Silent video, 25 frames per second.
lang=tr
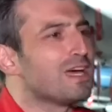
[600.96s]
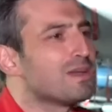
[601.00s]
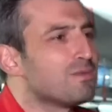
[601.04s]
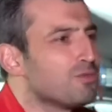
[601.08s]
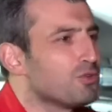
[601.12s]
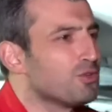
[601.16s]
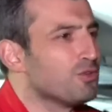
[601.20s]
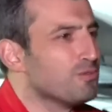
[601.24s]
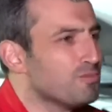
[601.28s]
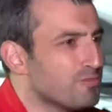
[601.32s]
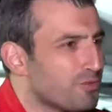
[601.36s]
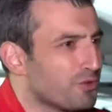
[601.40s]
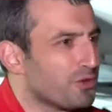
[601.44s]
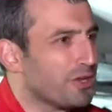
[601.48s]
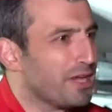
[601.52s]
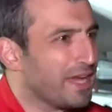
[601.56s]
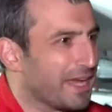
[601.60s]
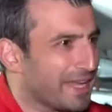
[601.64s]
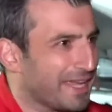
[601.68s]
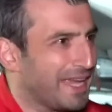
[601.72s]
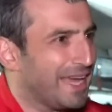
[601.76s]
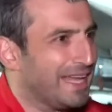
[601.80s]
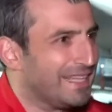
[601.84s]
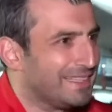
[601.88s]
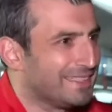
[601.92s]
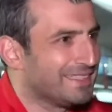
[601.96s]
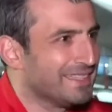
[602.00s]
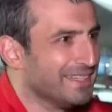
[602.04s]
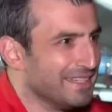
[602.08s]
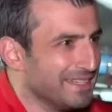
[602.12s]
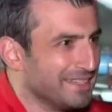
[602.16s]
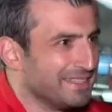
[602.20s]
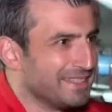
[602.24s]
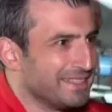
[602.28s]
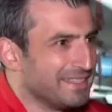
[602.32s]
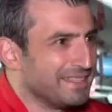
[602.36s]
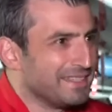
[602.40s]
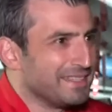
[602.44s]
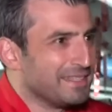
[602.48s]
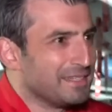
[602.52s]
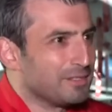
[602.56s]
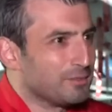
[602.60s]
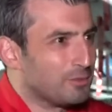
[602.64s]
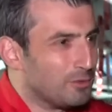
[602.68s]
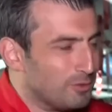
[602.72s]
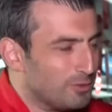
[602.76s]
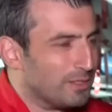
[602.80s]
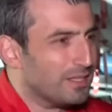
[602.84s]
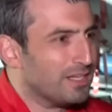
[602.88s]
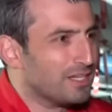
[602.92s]
bugün buraya geldi
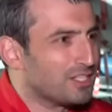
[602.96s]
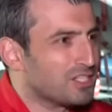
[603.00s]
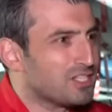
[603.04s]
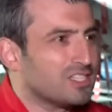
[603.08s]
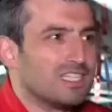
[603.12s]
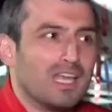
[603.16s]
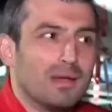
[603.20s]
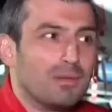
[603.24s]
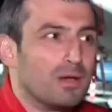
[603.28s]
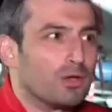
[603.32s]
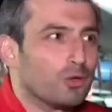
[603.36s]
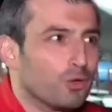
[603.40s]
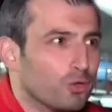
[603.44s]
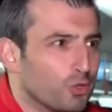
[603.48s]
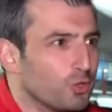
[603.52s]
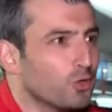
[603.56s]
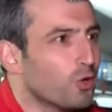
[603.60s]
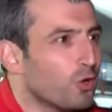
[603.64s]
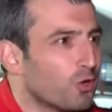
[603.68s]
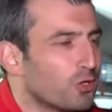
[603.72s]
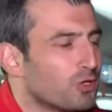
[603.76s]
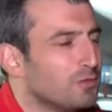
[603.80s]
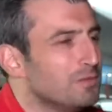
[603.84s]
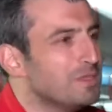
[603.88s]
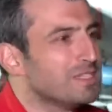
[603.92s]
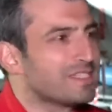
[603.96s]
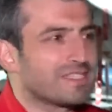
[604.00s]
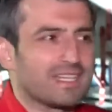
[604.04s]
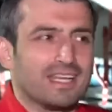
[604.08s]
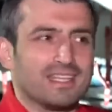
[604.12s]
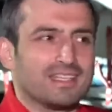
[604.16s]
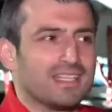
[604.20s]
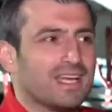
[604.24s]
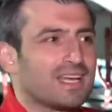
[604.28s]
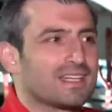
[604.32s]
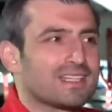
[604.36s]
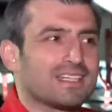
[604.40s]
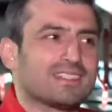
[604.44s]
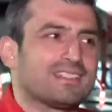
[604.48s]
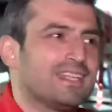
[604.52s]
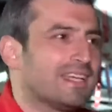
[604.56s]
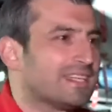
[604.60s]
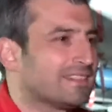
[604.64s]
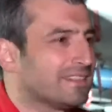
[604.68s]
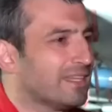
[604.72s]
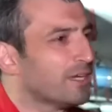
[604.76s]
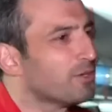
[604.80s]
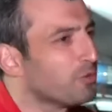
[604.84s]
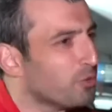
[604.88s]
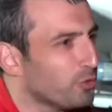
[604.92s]
günler içinde ben onu gördüm. insanlarla tek
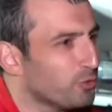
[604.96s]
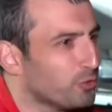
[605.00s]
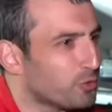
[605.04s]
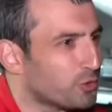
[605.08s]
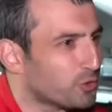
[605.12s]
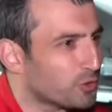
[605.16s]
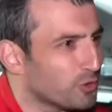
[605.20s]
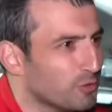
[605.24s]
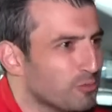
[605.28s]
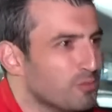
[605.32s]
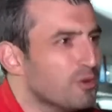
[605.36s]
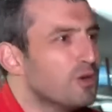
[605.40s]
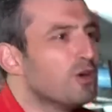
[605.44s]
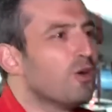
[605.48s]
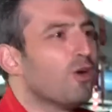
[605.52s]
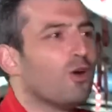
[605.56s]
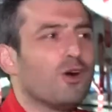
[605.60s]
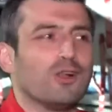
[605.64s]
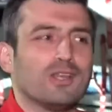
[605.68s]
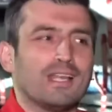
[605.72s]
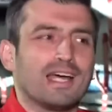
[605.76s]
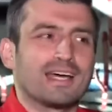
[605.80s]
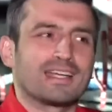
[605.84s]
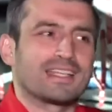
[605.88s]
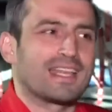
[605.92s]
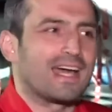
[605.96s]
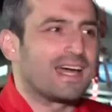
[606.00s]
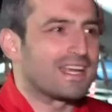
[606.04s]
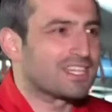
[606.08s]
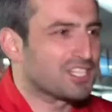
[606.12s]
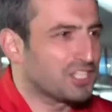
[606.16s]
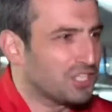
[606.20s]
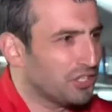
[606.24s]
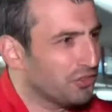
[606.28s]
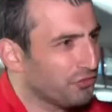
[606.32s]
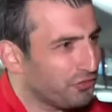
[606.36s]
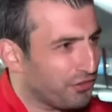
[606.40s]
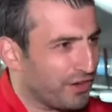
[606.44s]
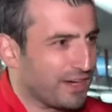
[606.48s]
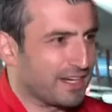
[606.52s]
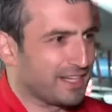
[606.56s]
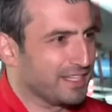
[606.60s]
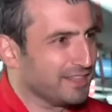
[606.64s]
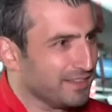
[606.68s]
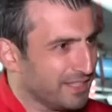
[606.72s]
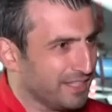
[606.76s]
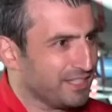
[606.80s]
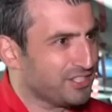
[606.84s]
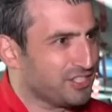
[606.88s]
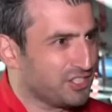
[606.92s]
tek konuştum. Onlar da her şeyin
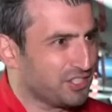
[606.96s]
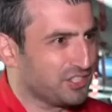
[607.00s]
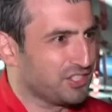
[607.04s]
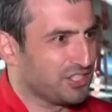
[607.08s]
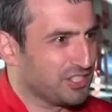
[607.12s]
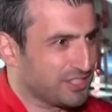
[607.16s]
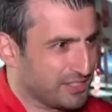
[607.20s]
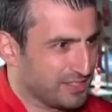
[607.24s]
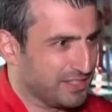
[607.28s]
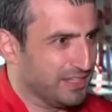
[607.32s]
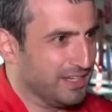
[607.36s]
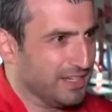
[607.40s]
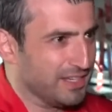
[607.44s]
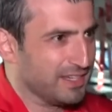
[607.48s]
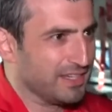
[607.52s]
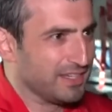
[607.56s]
farkında açıkçası.